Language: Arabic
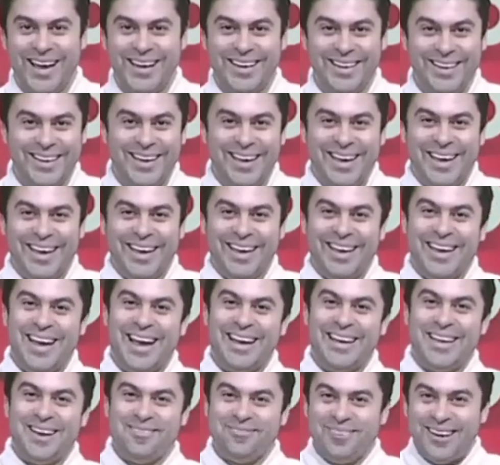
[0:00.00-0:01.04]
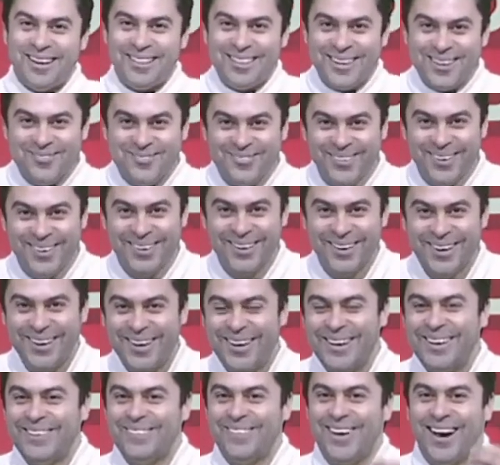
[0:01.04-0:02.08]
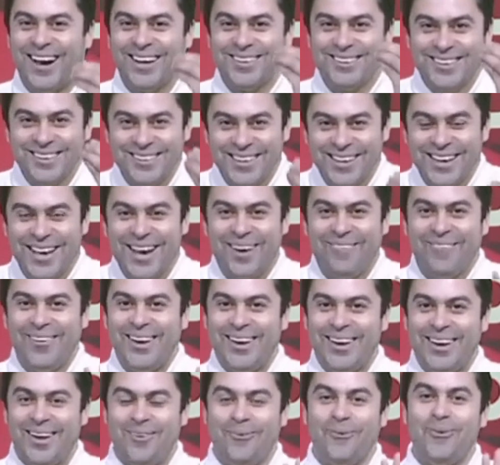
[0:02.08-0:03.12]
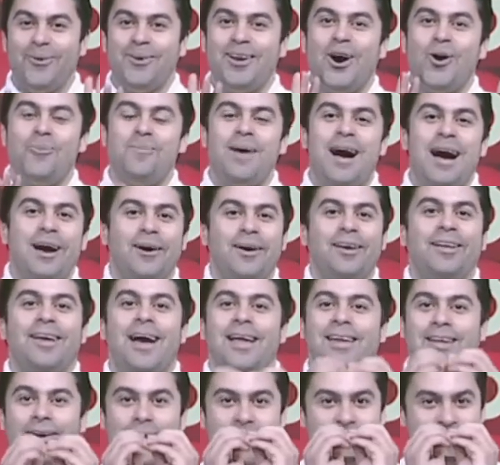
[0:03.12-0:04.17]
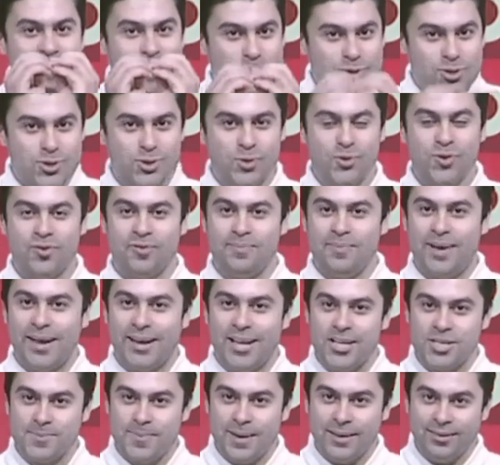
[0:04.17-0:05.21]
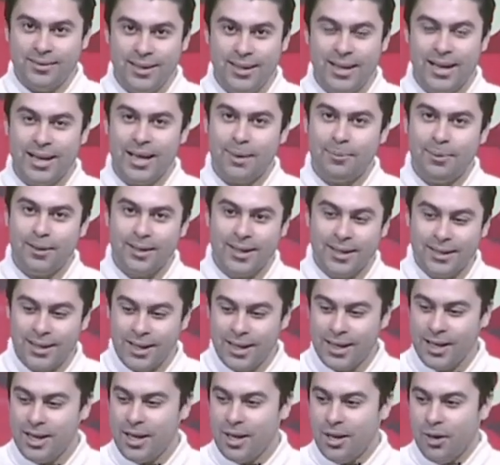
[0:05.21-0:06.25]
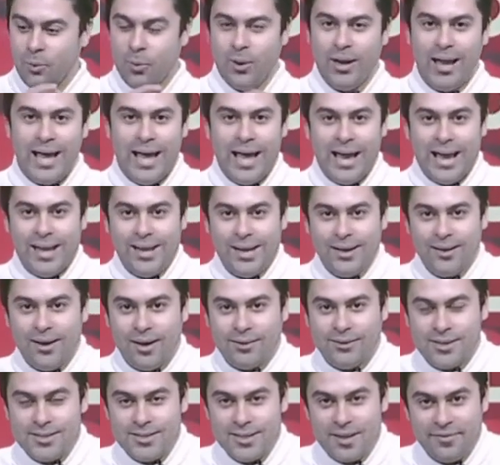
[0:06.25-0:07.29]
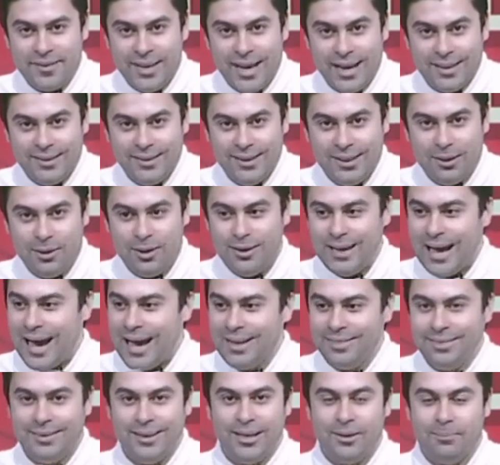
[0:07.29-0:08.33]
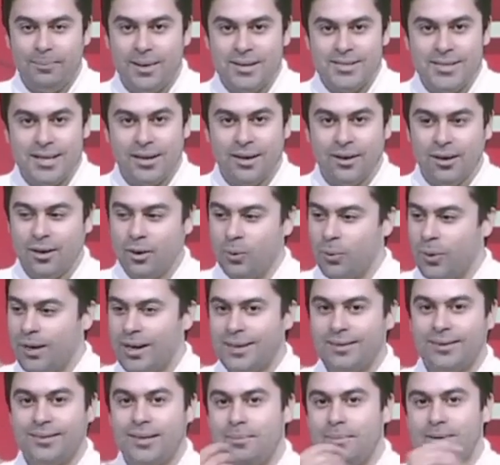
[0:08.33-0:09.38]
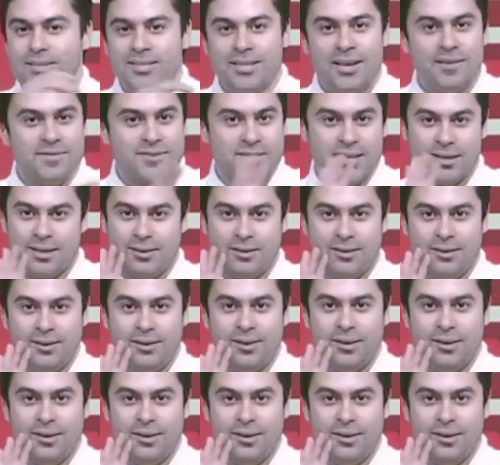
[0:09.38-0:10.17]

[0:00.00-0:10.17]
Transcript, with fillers: يعني يعني يا فندم وحضرتك اول لو لو مع يعني اصعب الظروف معناش منديل هنعمل كده والحاجه اللي احنا عطسنا فيها دي لا حد يلمسك ولا انت تلمس نفسك